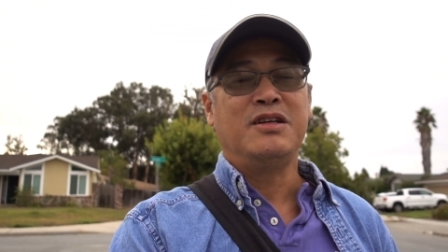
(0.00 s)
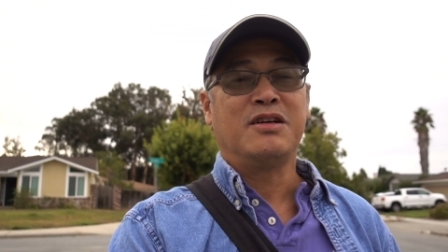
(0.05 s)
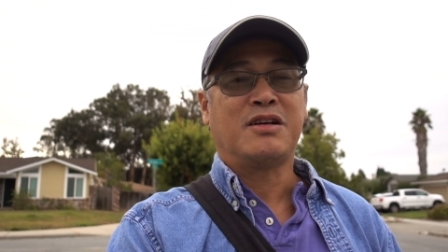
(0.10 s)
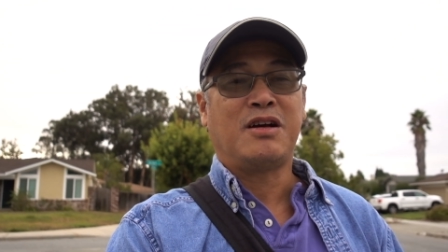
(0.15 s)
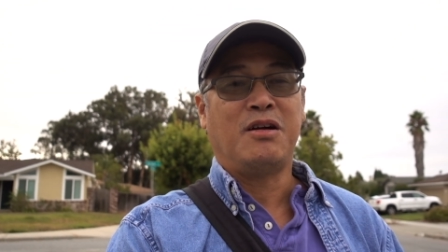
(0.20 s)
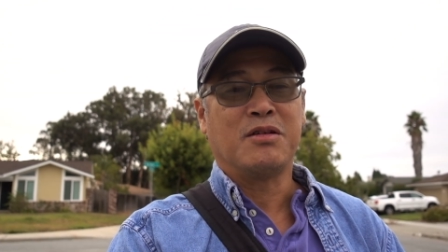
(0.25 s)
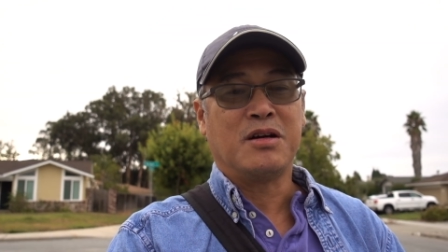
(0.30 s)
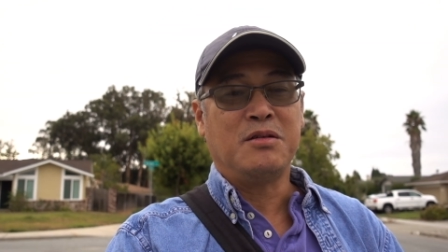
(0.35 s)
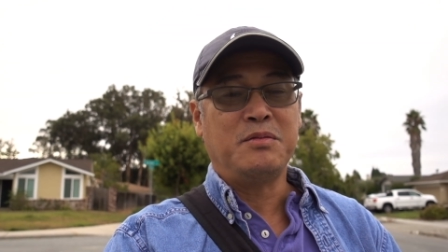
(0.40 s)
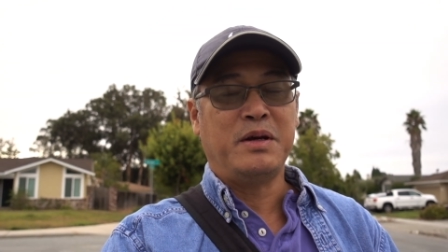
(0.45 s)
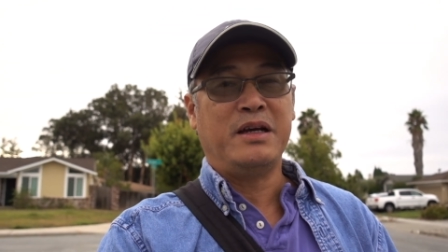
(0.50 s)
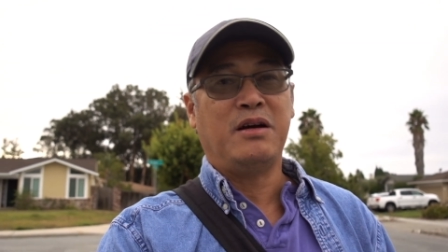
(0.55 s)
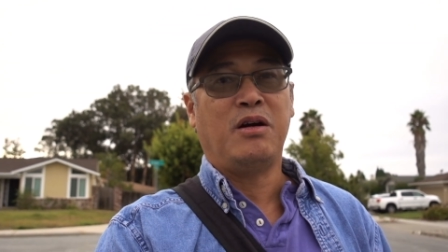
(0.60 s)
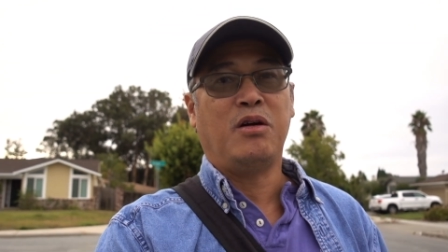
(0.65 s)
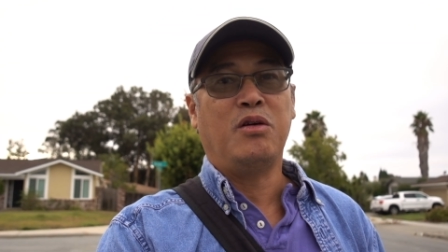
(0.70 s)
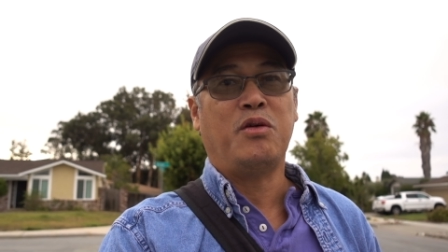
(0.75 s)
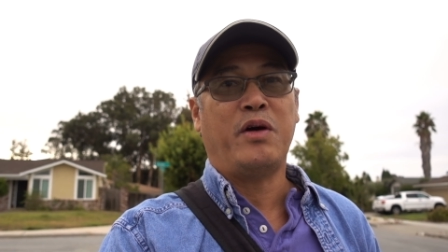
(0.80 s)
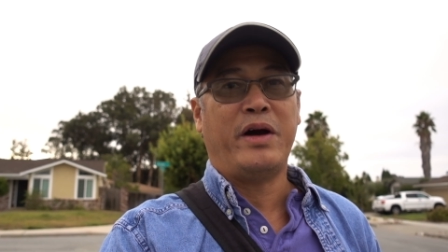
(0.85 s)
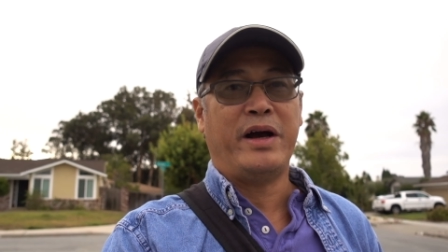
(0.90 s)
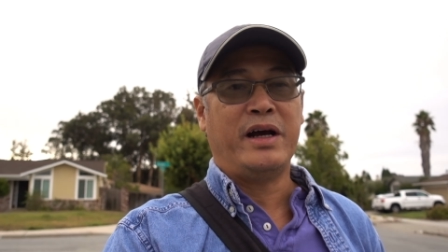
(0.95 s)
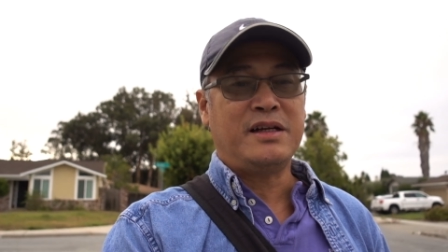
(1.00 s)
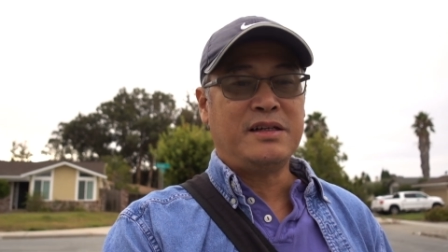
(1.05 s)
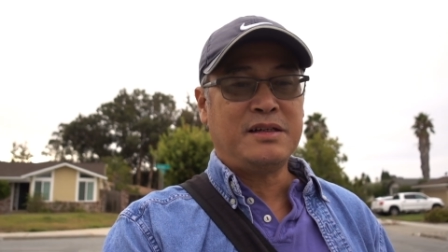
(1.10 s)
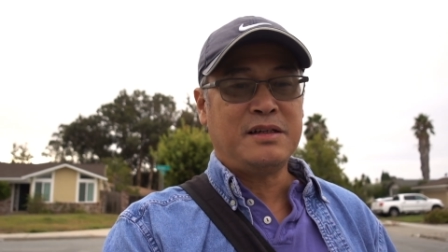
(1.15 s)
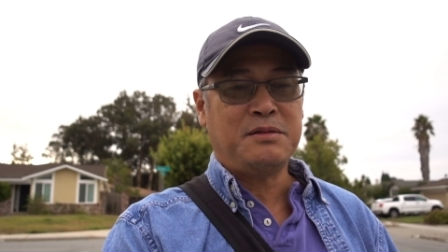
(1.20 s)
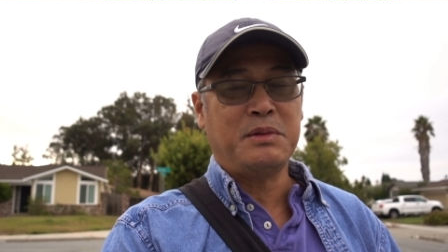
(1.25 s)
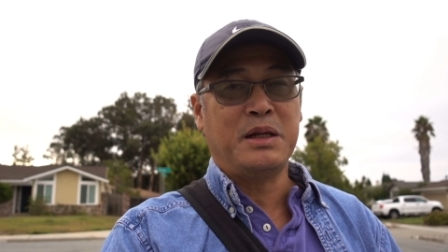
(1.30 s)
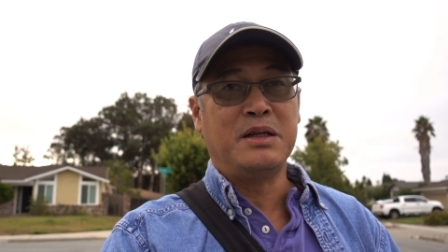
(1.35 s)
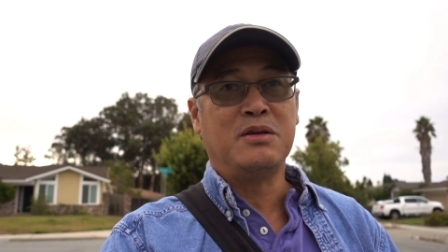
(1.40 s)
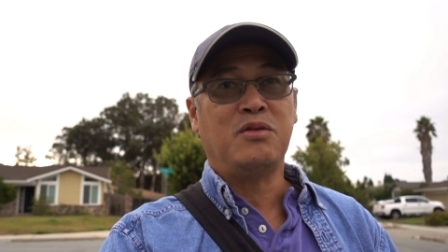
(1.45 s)
như không có bị hậu
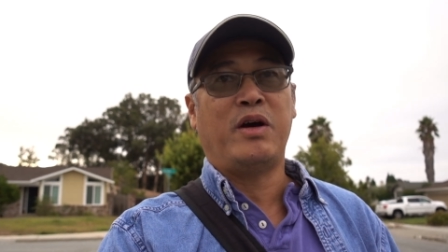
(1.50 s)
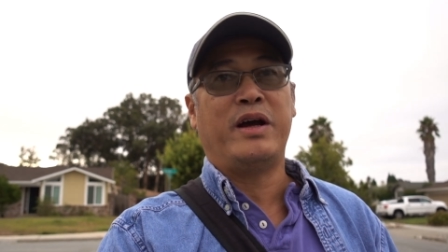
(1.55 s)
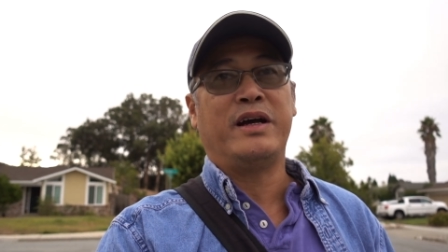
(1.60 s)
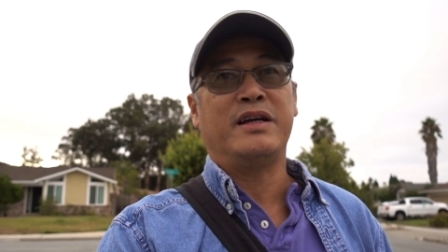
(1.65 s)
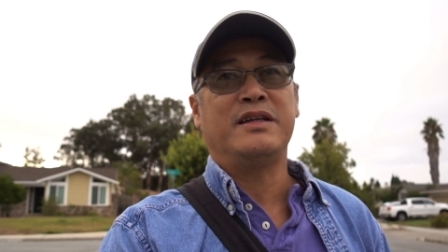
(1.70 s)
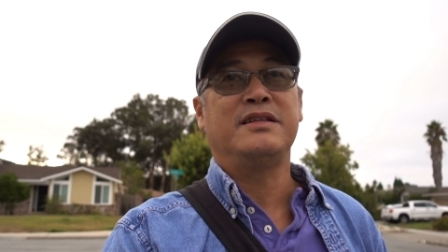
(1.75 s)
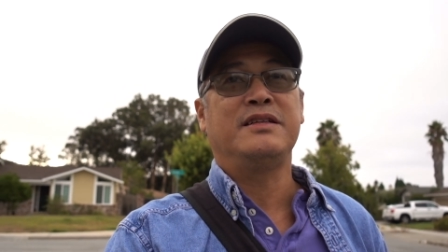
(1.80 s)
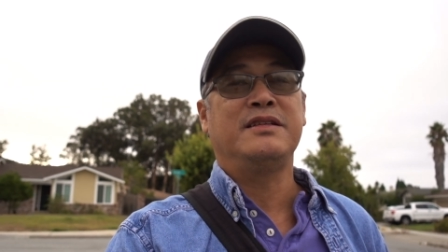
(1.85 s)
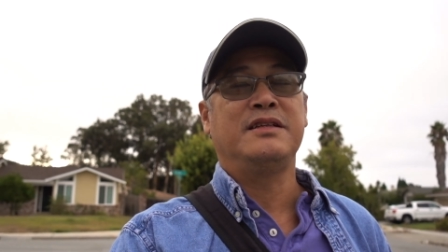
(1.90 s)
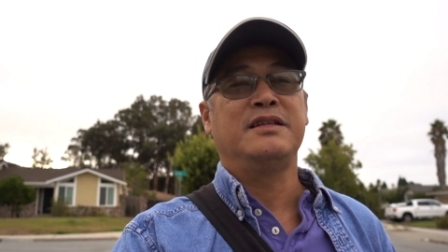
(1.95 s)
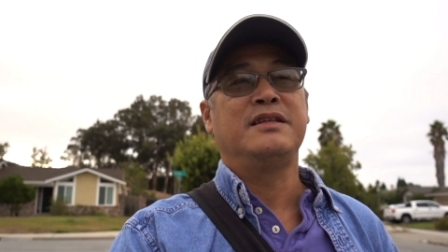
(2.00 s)
quả bệnh hoạn,